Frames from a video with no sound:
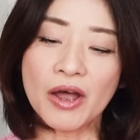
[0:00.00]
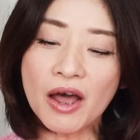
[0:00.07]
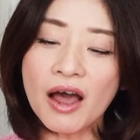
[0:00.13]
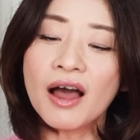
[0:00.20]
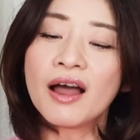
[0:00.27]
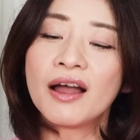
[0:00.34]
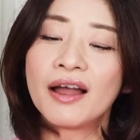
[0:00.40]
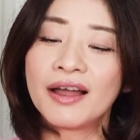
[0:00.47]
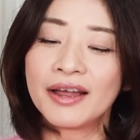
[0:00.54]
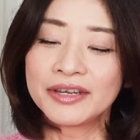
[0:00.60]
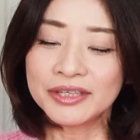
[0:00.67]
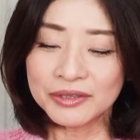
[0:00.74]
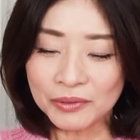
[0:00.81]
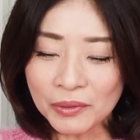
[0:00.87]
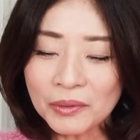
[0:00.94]
あ、
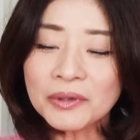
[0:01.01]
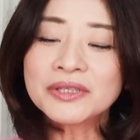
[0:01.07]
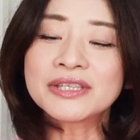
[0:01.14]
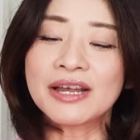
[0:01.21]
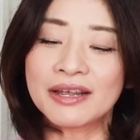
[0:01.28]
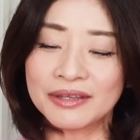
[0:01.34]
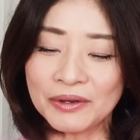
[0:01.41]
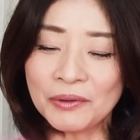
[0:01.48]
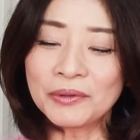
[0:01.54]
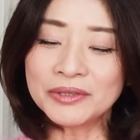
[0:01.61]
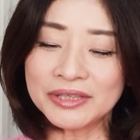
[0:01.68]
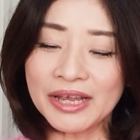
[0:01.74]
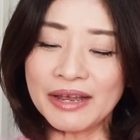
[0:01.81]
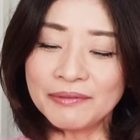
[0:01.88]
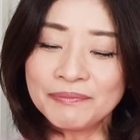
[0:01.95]
ひとこちゃんで補
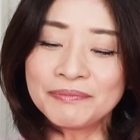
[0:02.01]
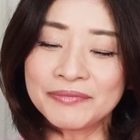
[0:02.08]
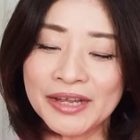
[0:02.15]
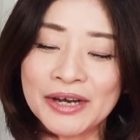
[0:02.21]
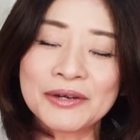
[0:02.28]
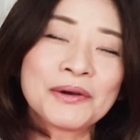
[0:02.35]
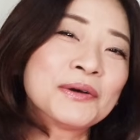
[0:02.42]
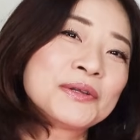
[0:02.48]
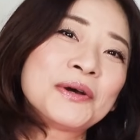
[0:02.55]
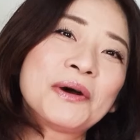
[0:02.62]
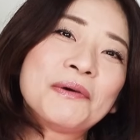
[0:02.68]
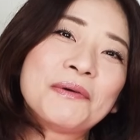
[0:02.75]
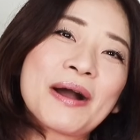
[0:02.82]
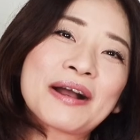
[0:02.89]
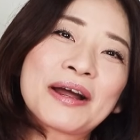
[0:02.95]
正うんなる
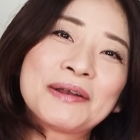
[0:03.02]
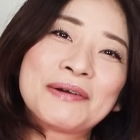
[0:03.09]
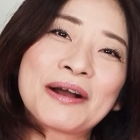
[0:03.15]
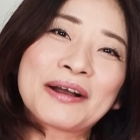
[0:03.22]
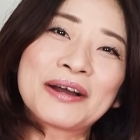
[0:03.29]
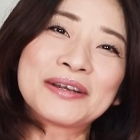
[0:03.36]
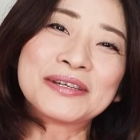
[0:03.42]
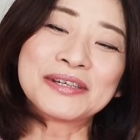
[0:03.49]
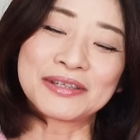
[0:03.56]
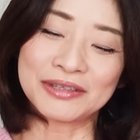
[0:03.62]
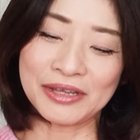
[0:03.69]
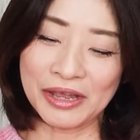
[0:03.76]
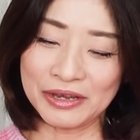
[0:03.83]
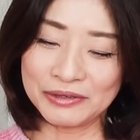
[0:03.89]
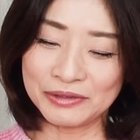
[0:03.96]
ほどわかるわかるっ
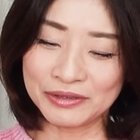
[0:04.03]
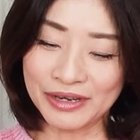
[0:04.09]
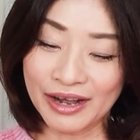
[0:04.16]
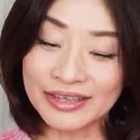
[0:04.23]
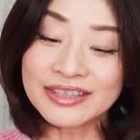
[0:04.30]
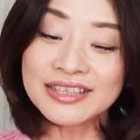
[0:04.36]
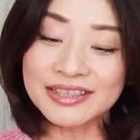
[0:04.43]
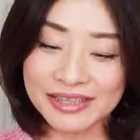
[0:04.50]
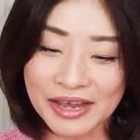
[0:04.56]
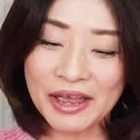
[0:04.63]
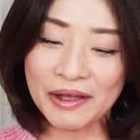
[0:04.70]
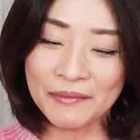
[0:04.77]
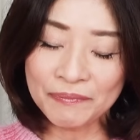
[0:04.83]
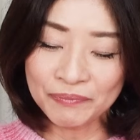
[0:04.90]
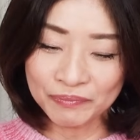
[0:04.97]
ていう感じ
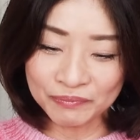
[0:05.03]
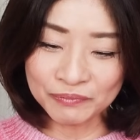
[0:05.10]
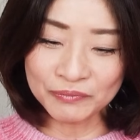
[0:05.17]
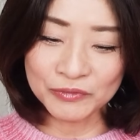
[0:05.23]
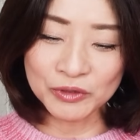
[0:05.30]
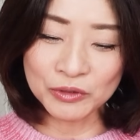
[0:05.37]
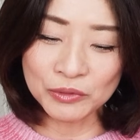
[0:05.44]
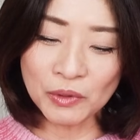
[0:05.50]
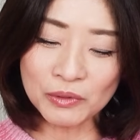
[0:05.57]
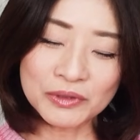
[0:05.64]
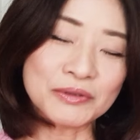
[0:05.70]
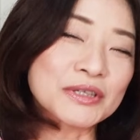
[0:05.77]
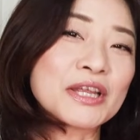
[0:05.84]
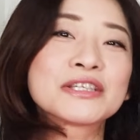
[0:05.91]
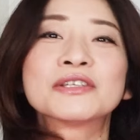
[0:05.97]
でうんすご
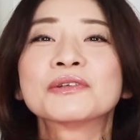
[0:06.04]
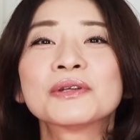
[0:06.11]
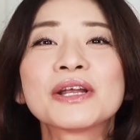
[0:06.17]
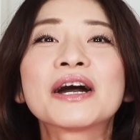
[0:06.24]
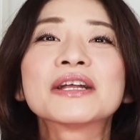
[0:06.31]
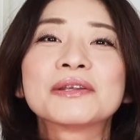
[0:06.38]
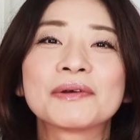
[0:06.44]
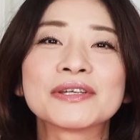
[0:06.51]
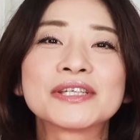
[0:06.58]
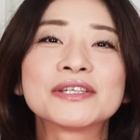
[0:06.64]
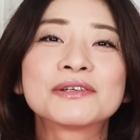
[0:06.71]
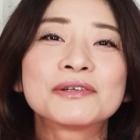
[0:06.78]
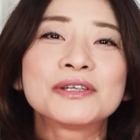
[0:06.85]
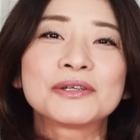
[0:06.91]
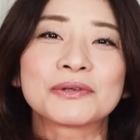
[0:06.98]
く私の中では
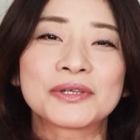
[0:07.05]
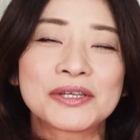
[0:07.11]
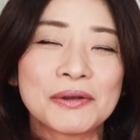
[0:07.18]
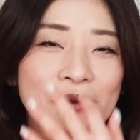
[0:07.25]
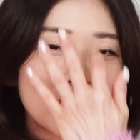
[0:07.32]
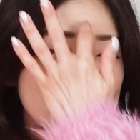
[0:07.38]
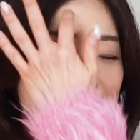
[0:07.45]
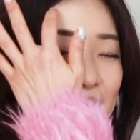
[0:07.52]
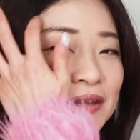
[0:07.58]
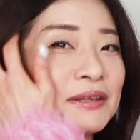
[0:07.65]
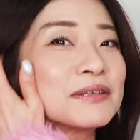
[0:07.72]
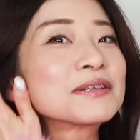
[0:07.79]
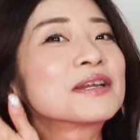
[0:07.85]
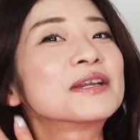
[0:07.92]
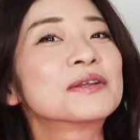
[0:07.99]
しっくりと来てはいたん
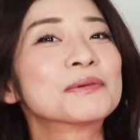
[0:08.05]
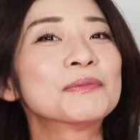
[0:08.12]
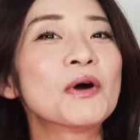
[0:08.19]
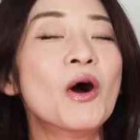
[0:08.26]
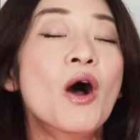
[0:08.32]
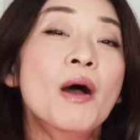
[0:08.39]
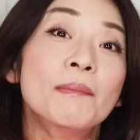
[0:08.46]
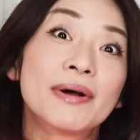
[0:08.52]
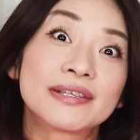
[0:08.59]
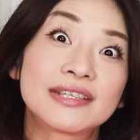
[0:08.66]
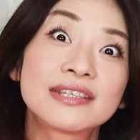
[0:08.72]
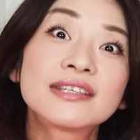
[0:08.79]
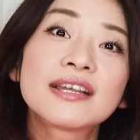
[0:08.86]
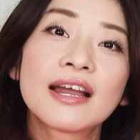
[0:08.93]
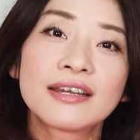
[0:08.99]
ですけれども、まあ、
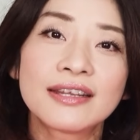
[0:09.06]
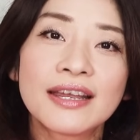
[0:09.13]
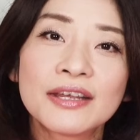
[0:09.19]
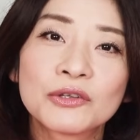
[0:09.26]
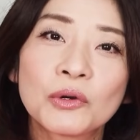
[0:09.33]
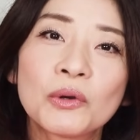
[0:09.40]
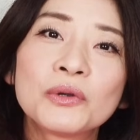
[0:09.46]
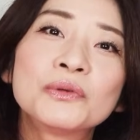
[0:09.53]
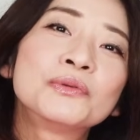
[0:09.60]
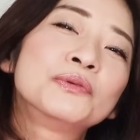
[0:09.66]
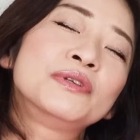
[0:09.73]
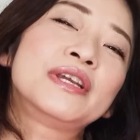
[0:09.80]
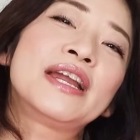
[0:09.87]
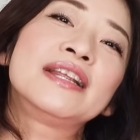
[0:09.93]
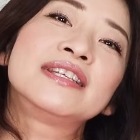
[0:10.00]
実際ねどういう風
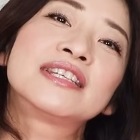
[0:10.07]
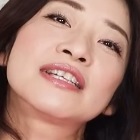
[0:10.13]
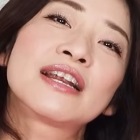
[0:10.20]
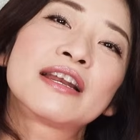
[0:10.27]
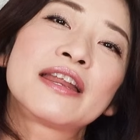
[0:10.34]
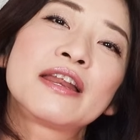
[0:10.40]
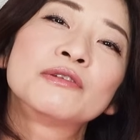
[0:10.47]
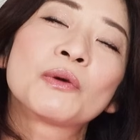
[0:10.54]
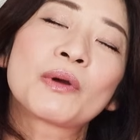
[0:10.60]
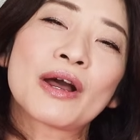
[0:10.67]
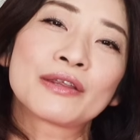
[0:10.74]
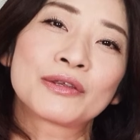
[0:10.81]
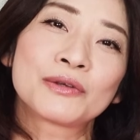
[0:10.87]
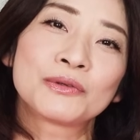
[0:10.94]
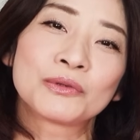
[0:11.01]
に演じられるの
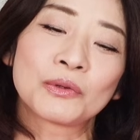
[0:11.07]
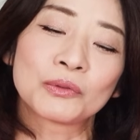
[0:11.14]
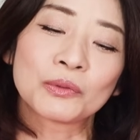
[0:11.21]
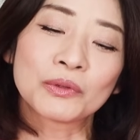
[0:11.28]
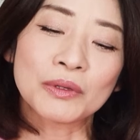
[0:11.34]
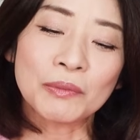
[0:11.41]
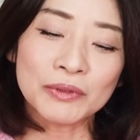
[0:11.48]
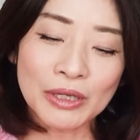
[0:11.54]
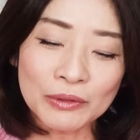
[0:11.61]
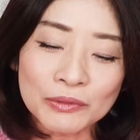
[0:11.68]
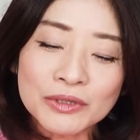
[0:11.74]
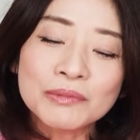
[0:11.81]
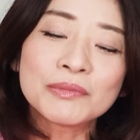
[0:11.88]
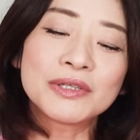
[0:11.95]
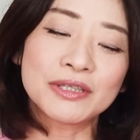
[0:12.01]
かっていうのをとっても楽
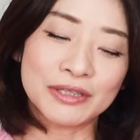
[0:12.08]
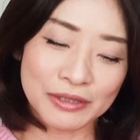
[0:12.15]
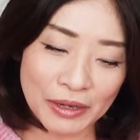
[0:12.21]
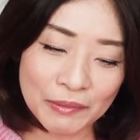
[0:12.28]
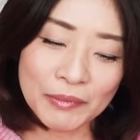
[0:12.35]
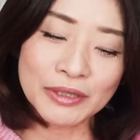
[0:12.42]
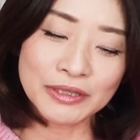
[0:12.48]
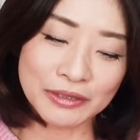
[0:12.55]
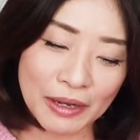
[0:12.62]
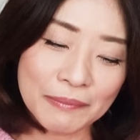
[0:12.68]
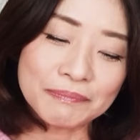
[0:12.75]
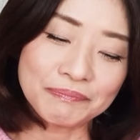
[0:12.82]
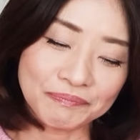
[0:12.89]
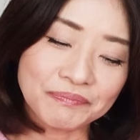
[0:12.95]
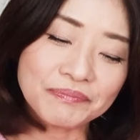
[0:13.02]
しみにしていました。